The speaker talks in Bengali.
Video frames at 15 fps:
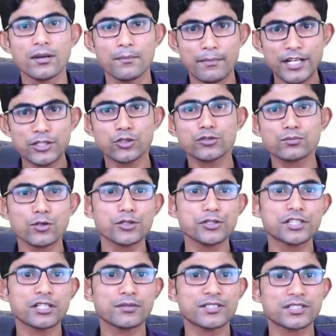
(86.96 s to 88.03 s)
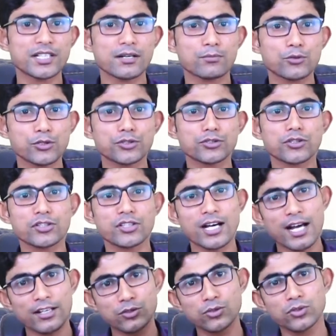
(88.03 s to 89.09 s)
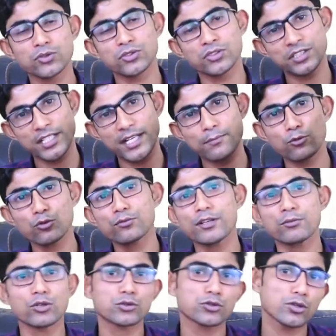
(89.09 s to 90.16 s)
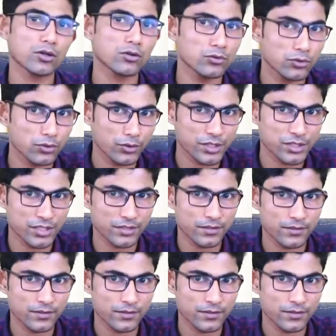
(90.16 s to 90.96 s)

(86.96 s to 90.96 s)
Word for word: ব্যাসজবহ হিসেবে যার প্রয়োজনীয়তা আজও সেই পূর্বের মতোই অক্ষুণ্ণ রয়েছে